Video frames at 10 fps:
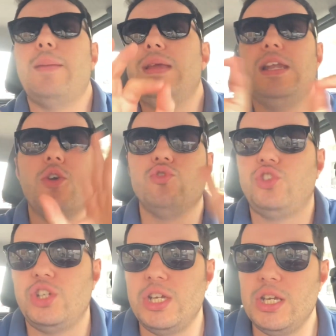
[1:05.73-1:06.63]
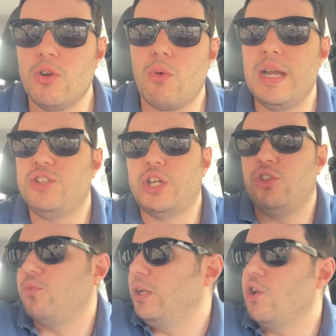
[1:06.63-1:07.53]
milioncino, quelli
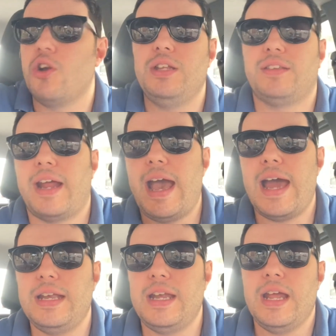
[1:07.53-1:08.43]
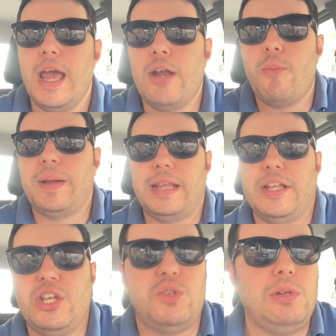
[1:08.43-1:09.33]
100 milioni in tre anni, e noi per
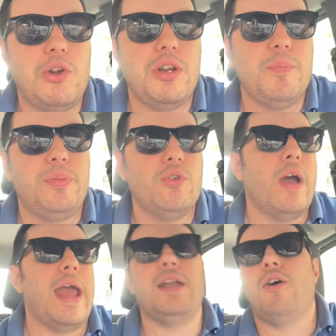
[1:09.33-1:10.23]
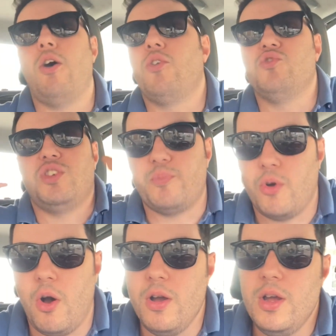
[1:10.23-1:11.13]
10 milioni in più, eh no, non si
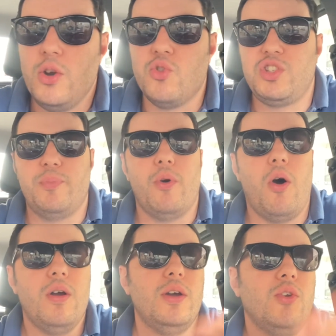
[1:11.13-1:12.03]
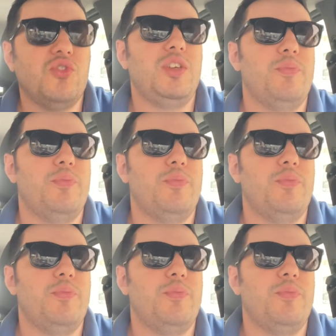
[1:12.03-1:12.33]
può, non si può, non si